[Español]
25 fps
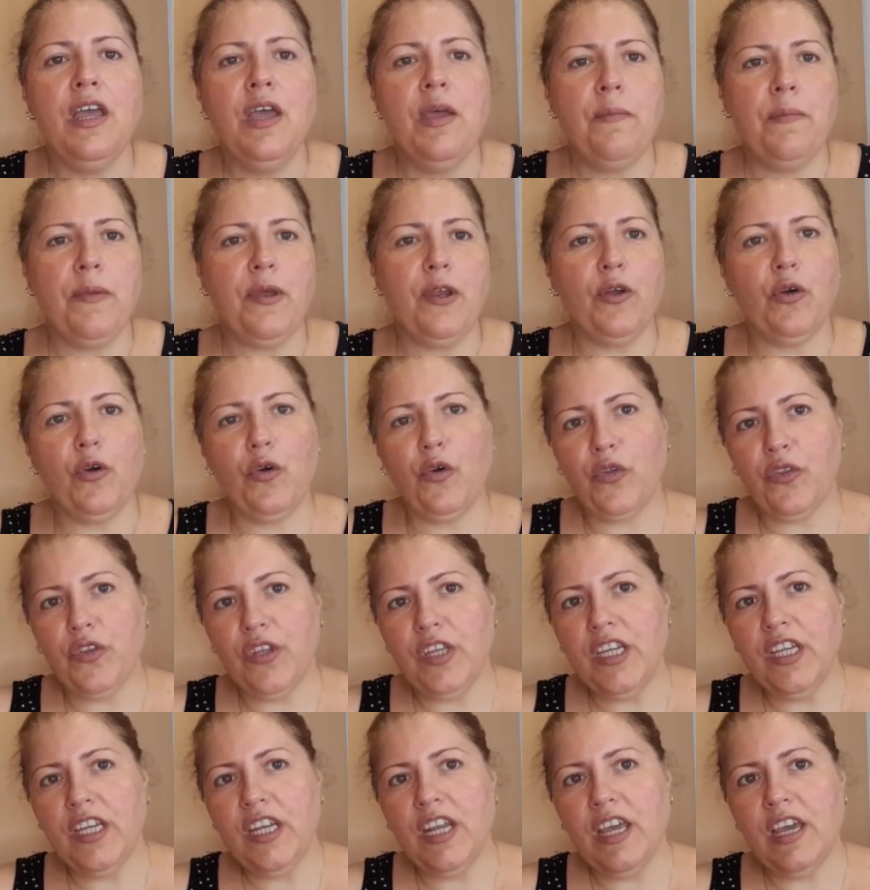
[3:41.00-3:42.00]
pero
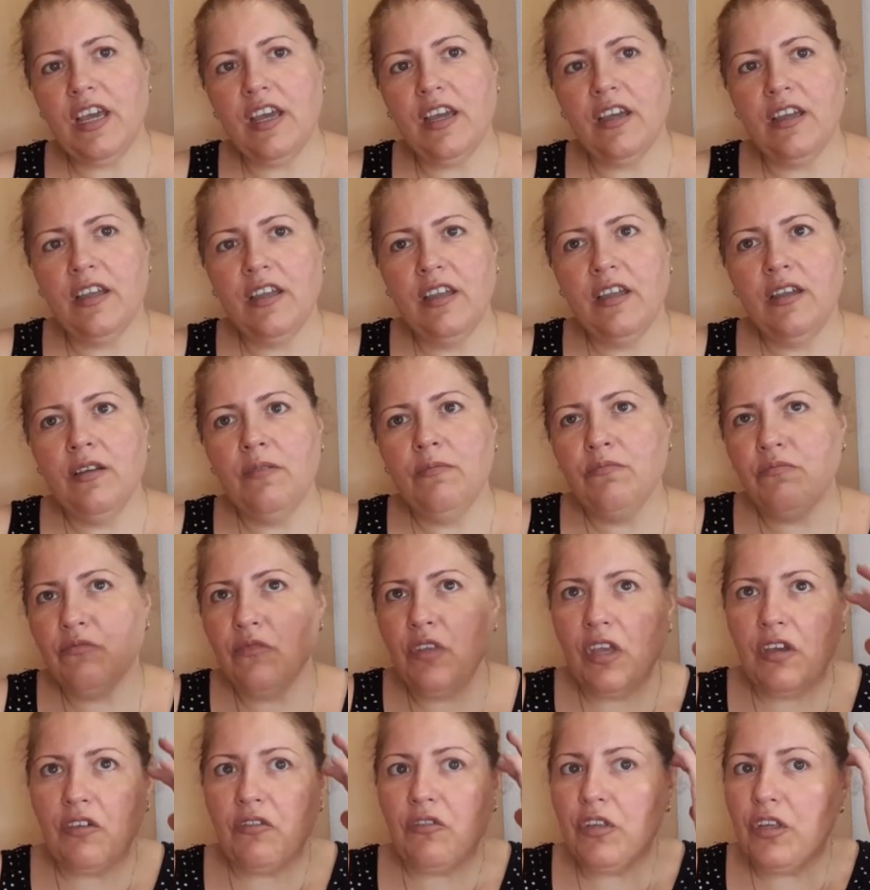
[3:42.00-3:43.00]
cocina,
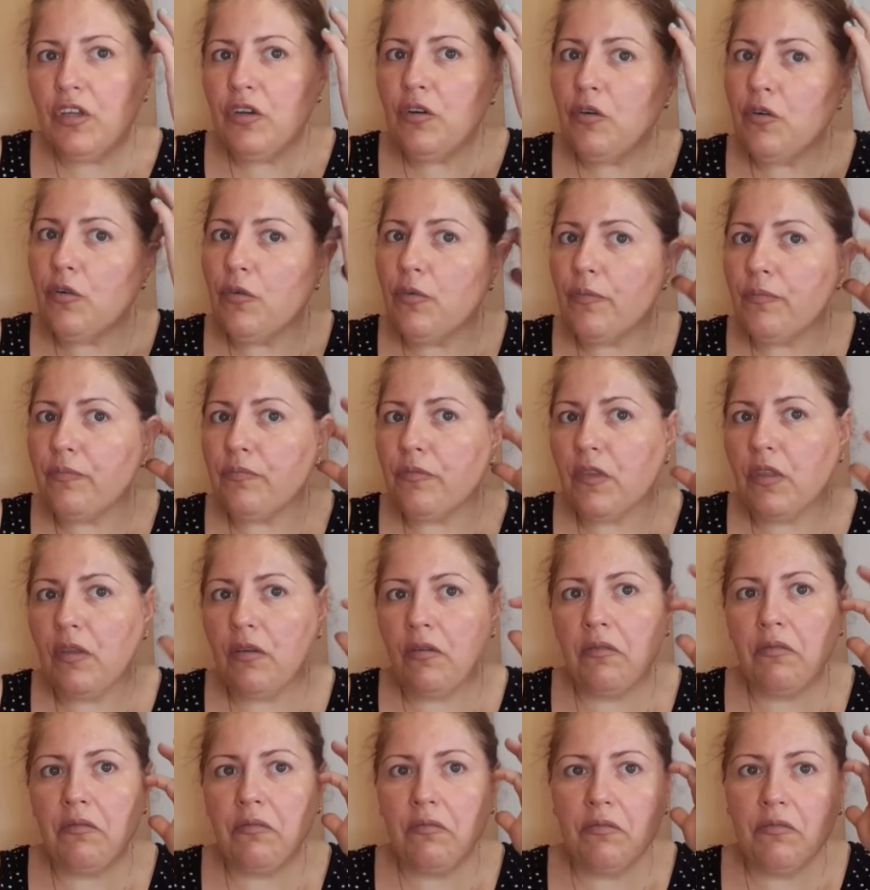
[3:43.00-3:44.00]
ya os digo,
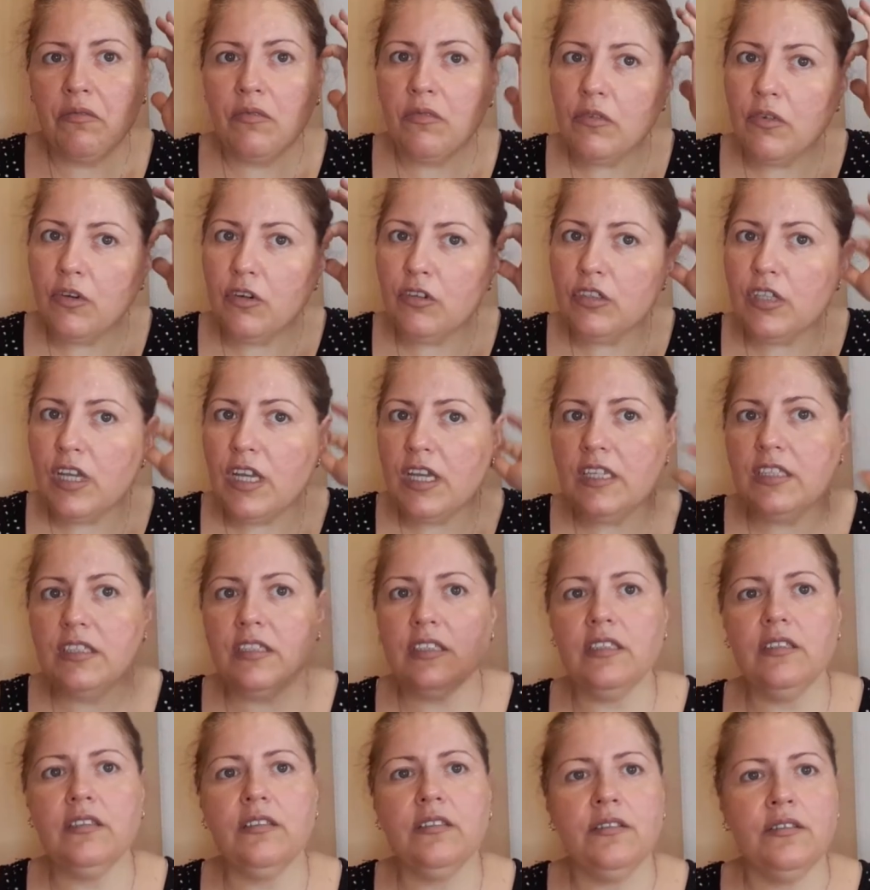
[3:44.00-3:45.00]
cosas
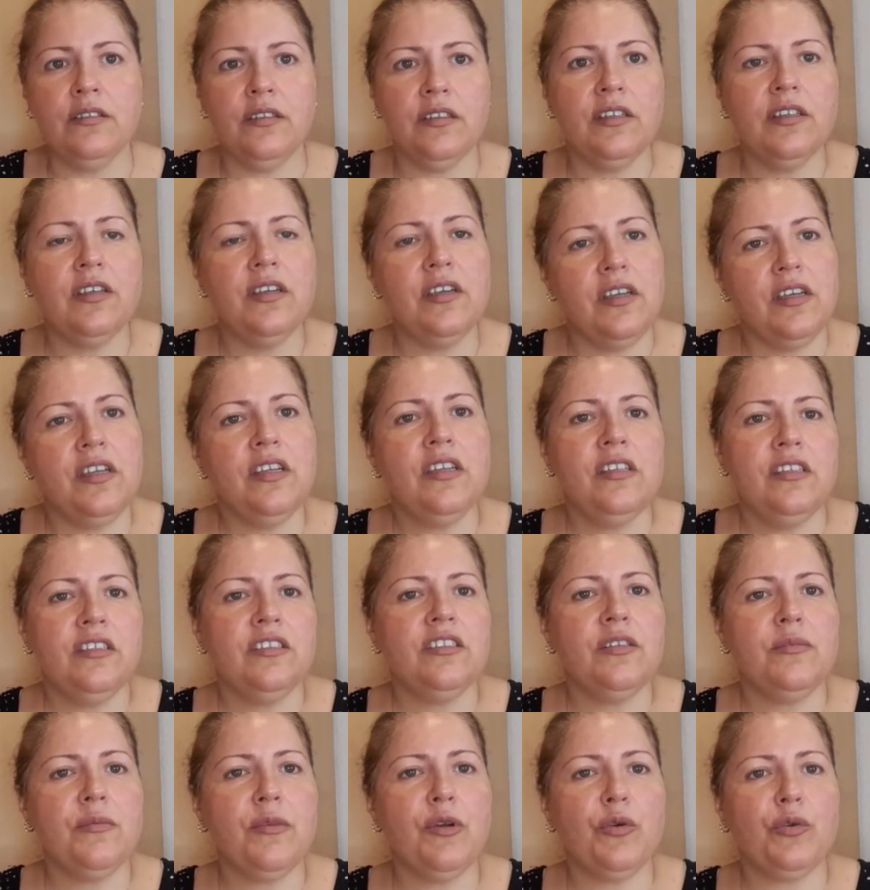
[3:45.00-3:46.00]
así,
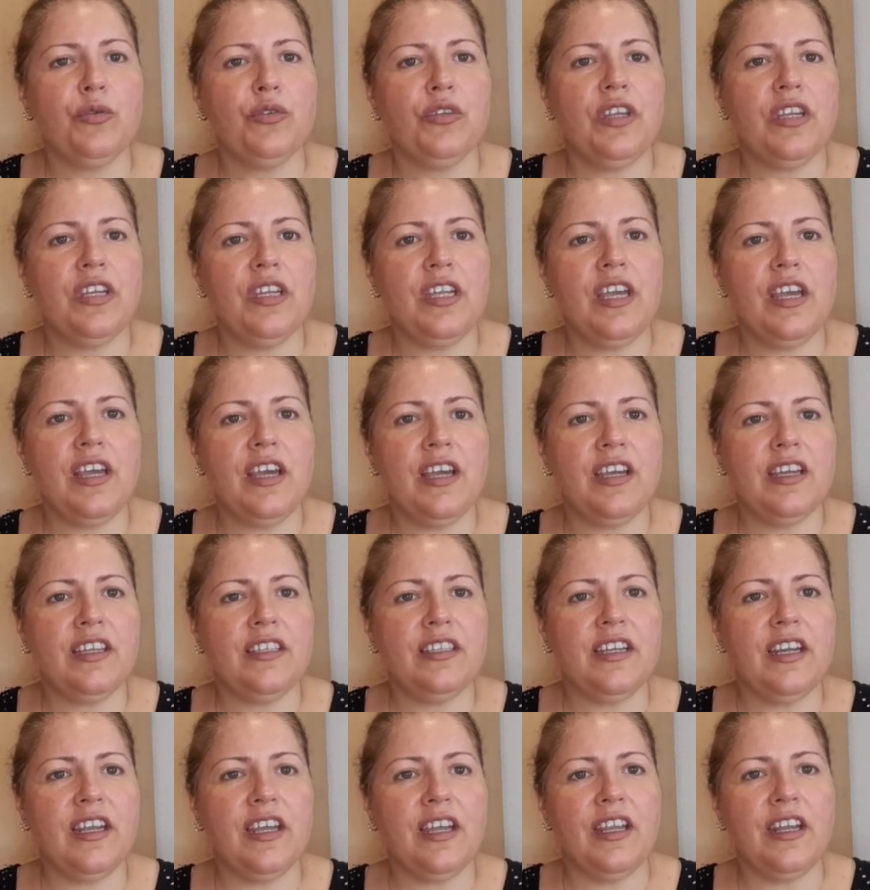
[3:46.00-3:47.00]
sí me gustaría que
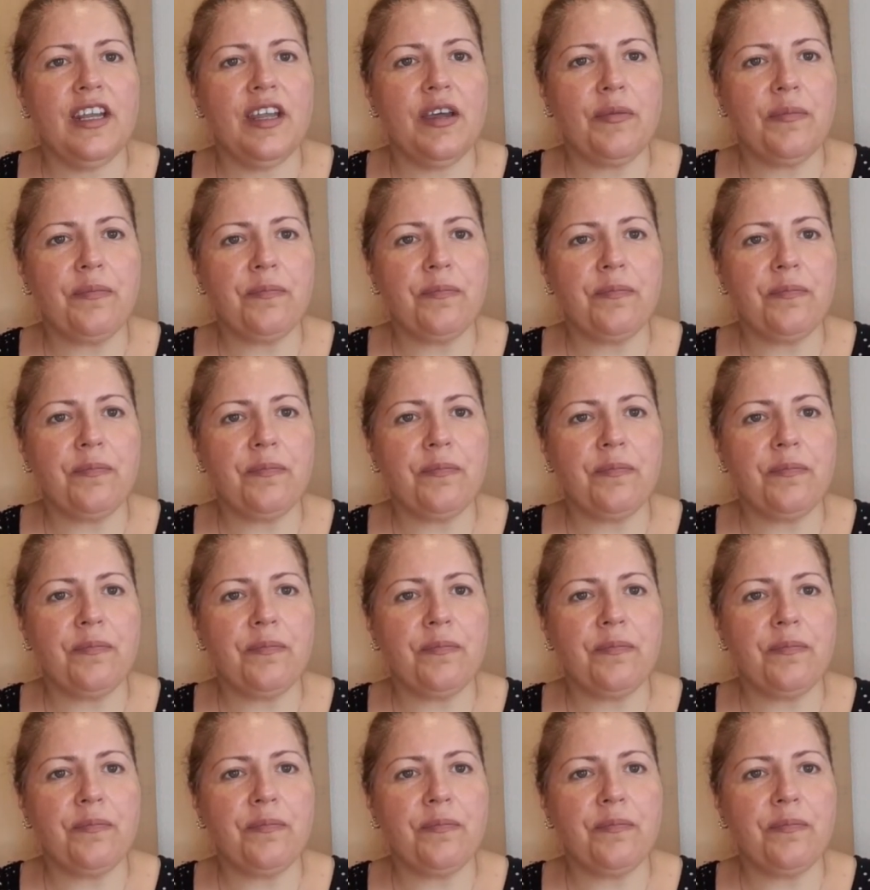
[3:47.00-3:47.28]
trajera.